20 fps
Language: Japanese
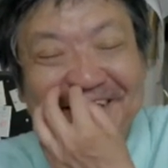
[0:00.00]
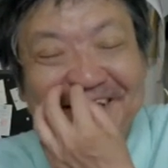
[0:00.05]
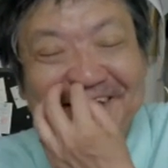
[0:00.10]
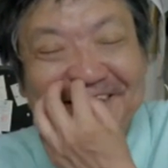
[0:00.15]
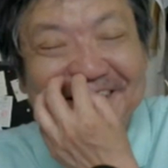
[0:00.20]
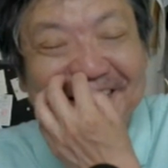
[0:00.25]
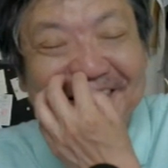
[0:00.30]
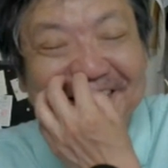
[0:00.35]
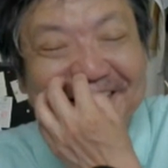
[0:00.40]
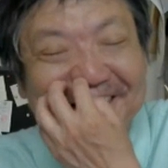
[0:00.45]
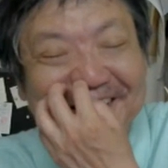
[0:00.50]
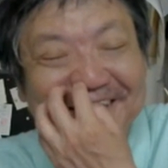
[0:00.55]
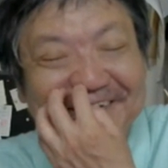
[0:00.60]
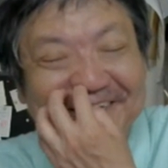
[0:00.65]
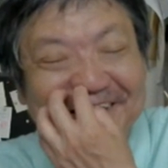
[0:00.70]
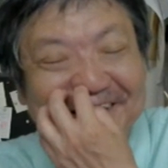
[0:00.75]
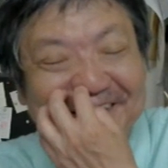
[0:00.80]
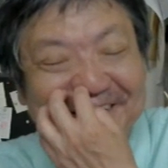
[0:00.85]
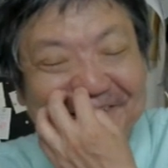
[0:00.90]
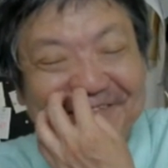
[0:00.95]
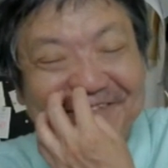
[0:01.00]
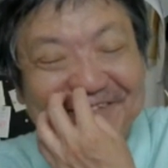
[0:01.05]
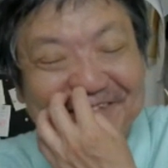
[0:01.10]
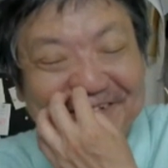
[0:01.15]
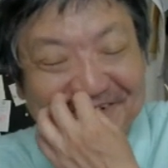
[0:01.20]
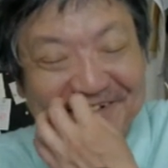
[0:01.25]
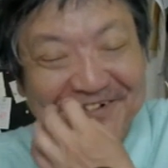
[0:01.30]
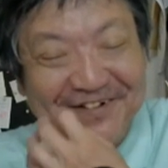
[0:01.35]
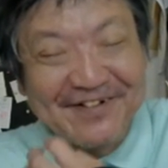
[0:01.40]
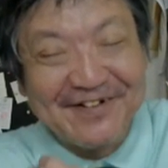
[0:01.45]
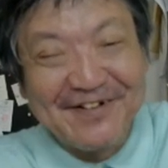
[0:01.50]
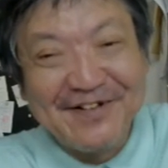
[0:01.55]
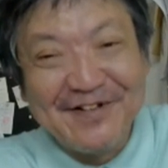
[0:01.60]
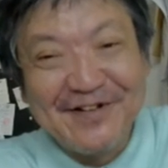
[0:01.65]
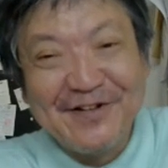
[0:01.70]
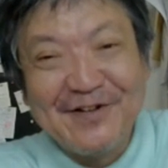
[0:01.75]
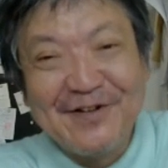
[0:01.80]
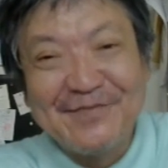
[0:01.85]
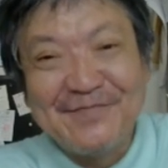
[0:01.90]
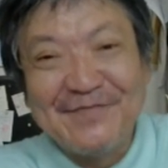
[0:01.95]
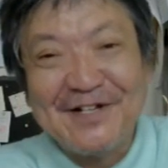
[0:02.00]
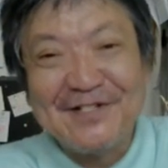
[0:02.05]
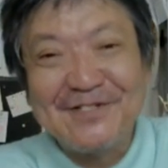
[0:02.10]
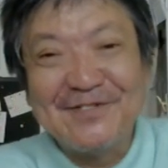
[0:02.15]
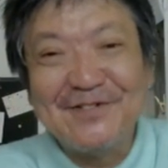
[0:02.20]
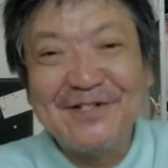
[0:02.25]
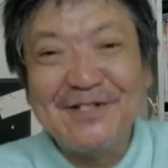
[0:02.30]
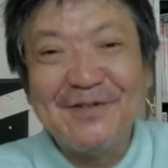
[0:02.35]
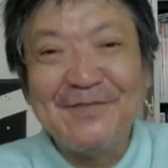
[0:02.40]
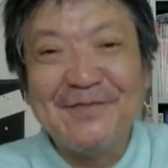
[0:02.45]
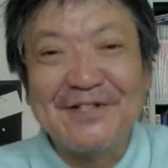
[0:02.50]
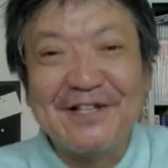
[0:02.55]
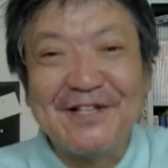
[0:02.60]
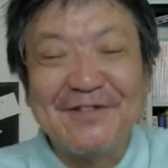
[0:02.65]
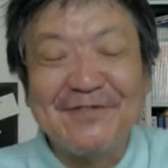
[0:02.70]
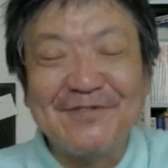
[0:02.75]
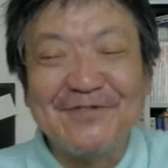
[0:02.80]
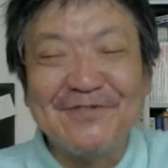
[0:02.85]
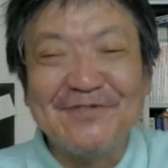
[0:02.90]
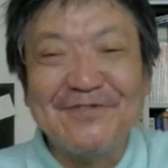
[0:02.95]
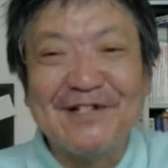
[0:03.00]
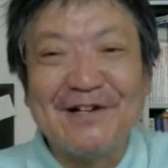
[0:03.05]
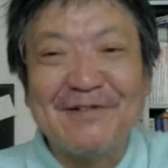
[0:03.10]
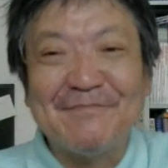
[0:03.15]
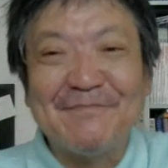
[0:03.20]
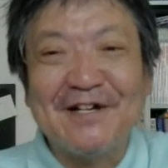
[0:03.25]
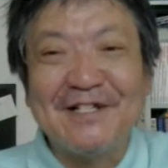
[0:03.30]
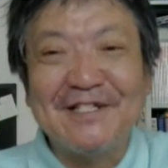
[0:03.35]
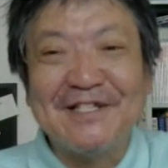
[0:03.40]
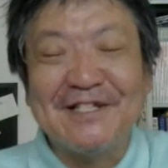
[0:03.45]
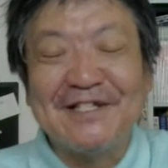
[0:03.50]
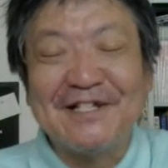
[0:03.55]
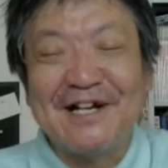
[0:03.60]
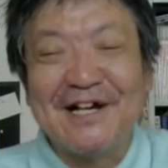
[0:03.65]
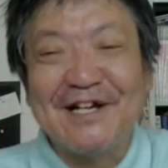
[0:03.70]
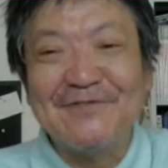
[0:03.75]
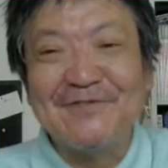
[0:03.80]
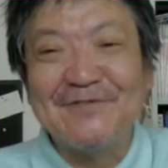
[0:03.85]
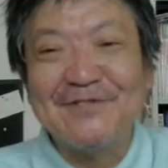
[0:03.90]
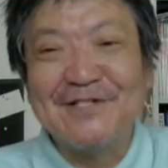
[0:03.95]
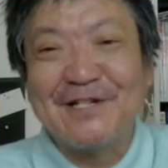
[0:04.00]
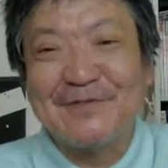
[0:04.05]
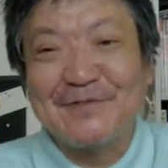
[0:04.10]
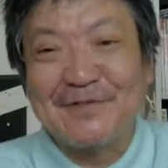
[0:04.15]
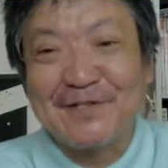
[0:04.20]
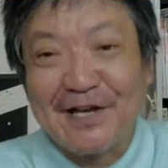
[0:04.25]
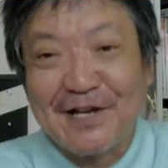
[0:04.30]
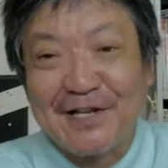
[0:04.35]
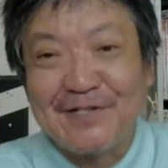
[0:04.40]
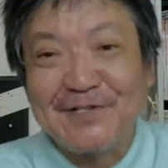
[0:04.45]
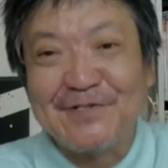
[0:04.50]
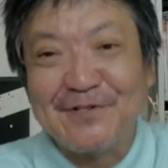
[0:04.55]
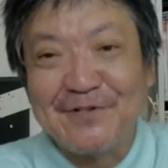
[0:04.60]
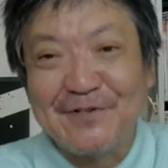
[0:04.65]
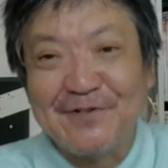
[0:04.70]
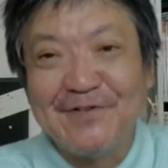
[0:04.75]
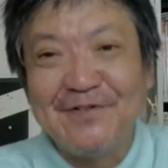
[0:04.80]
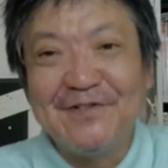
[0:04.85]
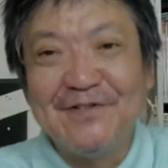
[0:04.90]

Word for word: 全然大したことないと思うんですけど、まあ、それでもね、13万人に該当した人、大変ですよ。